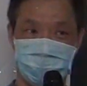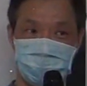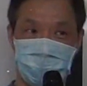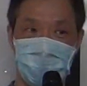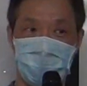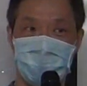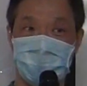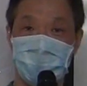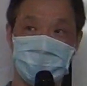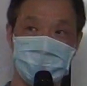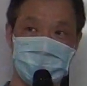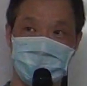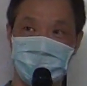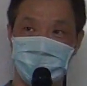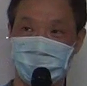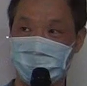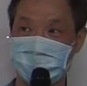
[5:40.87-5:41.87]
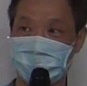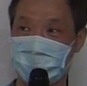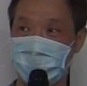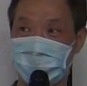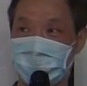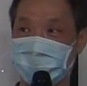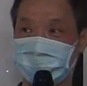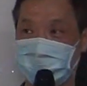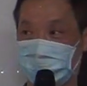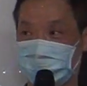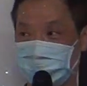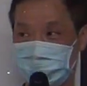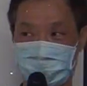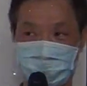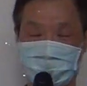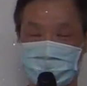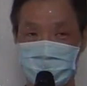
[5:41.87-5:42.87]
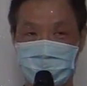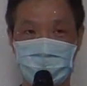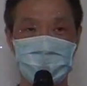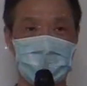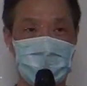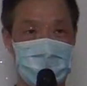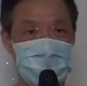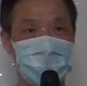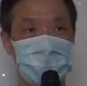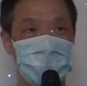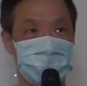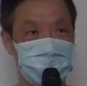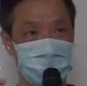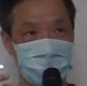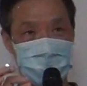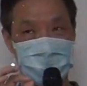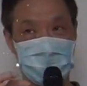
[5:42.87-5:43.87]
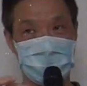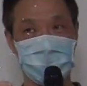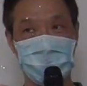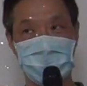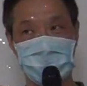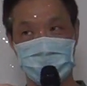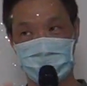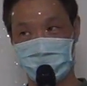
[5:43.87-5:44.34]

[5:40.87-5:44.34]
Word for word: 没人要，没人要讲。我我都给各位稍微给各位一点